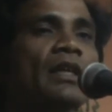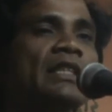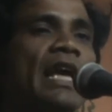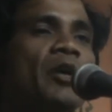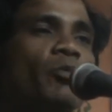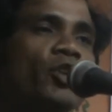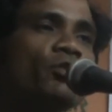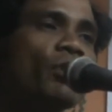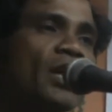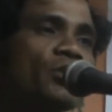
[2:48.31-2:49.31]
সেই
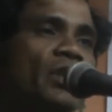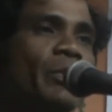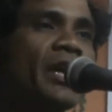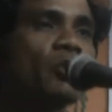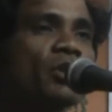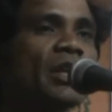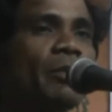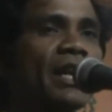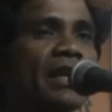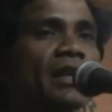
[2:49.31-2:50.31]
পথগুলো যদি বের করতে
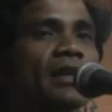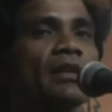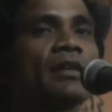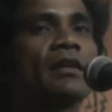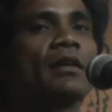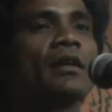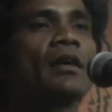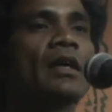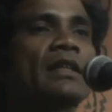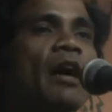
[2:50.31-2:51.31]
পারে
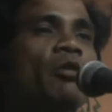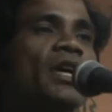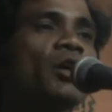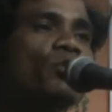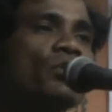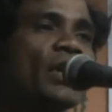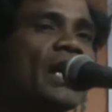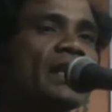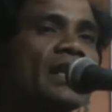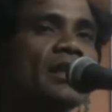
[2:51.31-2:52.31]
তাহলে
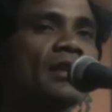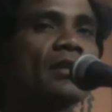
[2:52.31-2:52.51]
উত্থানের